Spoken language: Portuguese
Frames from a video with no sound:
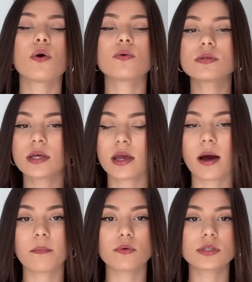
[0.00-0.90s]
Usem e
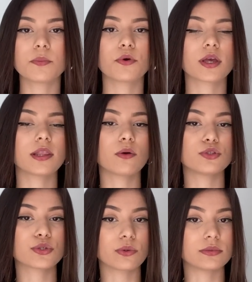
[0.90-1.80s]
abusem, porque dá um
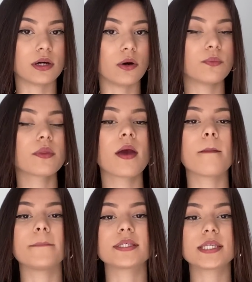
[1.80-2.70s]
descontão.
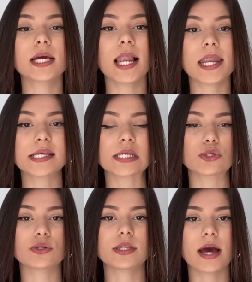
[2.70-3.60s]
Me siga lá nas redes
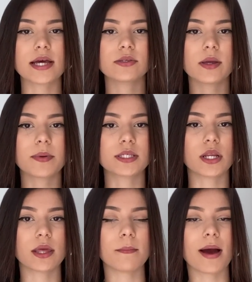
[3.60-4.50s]
sociais, está passando
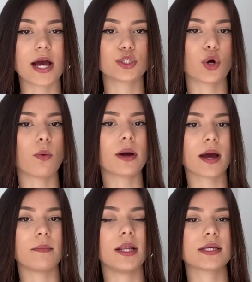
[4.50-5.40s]
aqui embaixo, arroba
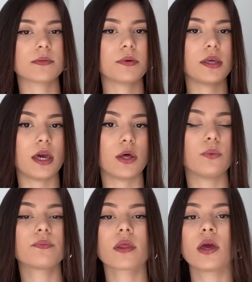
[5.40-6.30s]
Camila
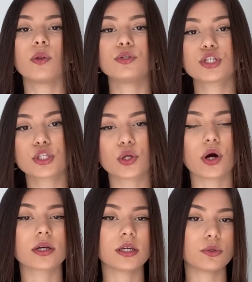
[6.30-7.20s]
No
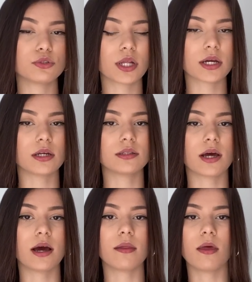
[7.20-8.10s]
TikTok e no Instagram,
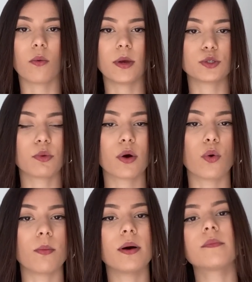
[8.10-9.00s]
tá? É o mesmo
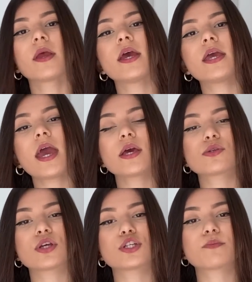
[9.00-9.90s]
arroba. E é
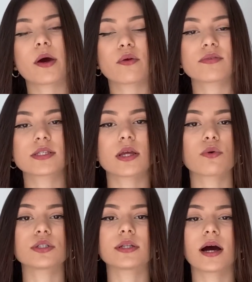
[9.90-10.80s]
isso, gente. Espero que vocês tenham
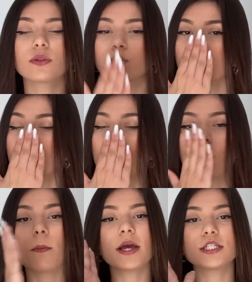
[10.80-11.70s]
gostado.
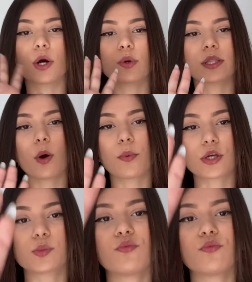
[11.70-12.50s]
Um beijão e até o próximo